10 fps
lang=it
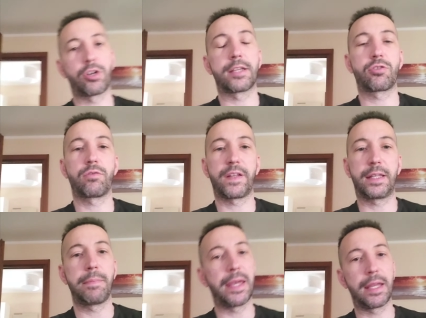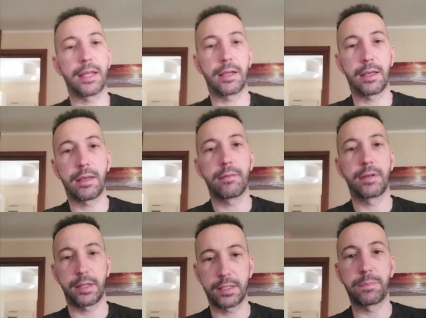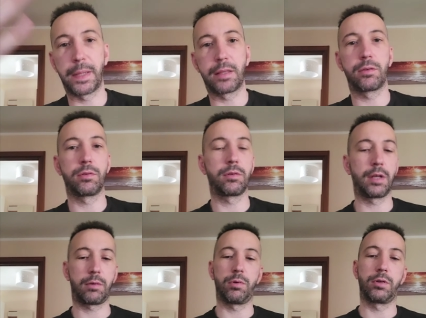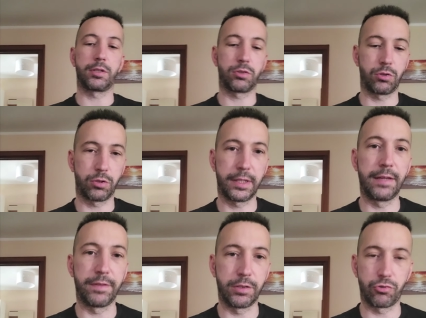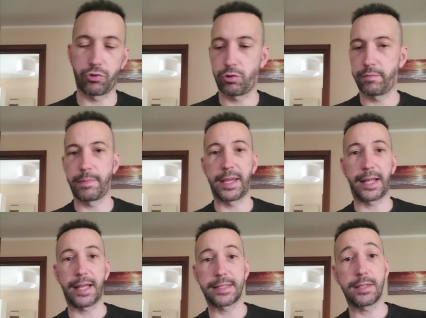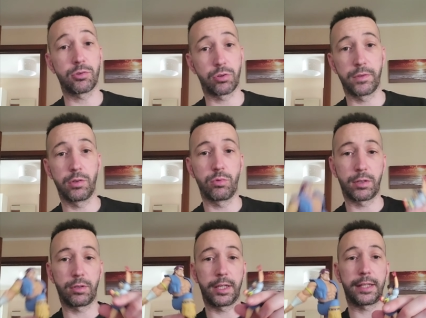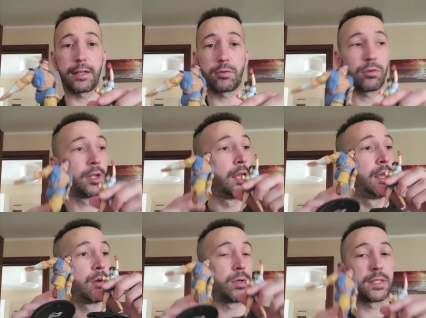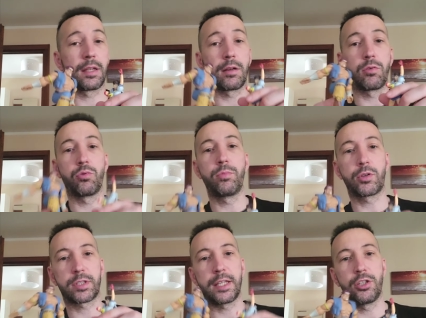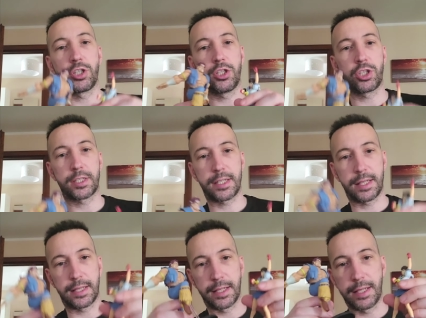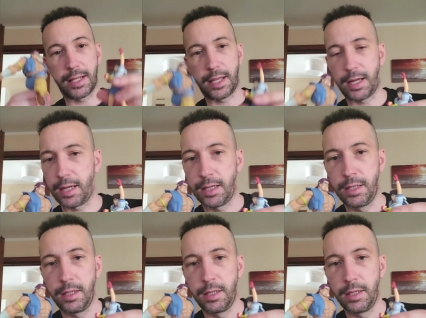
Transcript: cioè, sono fatte bene anche rispetto a quello che sono nel videogioco vabbè ragazzi questo video è durato anche tanto questo era il numero 16-17 della